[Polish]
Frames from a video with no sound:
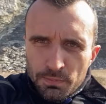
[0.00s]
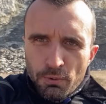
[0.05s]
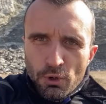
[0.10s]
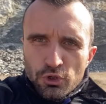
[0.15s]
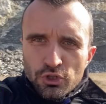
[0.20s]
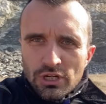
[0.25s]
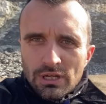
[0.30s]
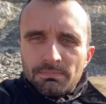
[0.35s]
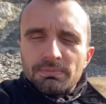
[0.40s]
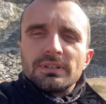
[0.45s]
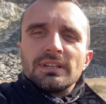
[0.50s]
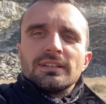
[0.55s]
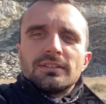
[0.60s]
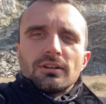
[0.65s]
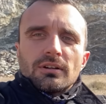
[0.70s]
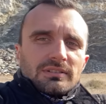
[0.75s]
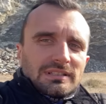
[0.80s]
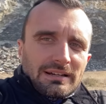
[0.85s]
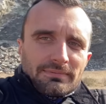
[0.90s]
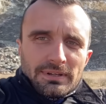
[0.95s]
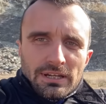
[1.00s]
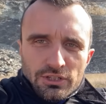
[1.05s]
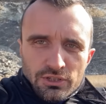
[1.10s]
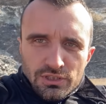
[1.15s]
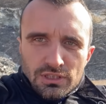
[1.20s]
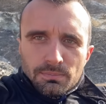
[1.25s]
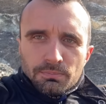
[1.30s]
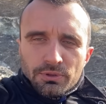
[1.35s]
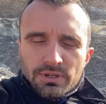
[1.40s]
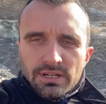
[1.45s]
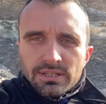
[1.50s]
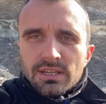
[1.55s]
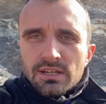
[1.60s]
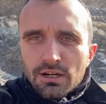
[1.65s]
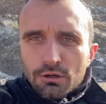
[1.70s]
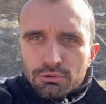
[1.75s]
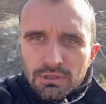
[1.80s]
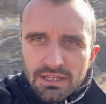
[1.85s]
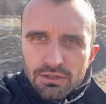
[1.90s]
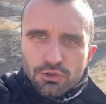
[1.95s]
potrzeb i do nawierzchni, po jakich
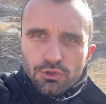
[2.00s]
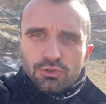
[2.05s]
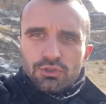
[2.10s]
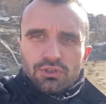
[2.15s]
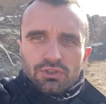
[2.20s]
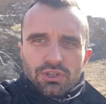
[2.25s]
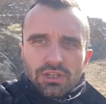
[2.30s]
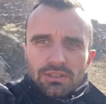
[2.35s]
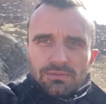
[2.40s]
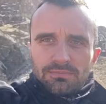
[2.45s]
akurat jeździcie.